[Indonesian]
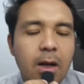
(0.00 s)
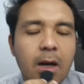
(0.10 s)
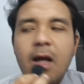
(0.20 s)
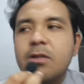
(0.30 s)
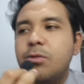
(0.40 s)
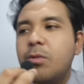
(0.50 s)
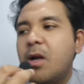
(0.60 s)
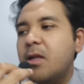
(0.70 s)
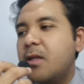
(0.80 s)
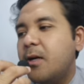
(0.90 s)
Langsung
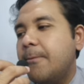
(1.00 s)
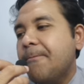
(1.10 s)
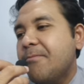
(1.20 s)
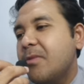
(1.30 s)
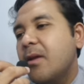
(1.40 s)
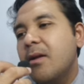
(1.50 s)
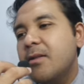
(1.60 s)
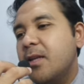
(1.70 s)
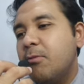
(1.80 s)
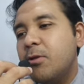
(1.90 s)
rata.
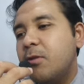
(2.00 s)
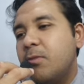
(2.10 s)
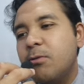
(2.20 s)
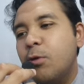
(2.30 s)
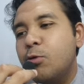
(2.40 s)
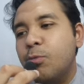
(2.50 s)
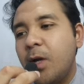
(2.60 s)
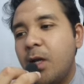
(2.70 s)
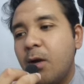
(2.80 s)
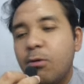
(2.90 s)
Teman-teman, gue sumpah
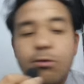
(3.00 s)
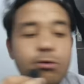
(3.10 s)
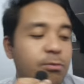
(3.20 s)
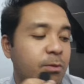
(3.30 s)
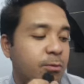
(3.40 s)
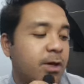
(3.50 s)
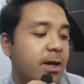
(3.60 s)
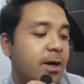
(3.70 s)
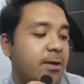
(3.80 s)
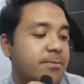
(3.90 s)
ya, gue tuh cuman
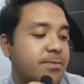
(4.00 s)
punya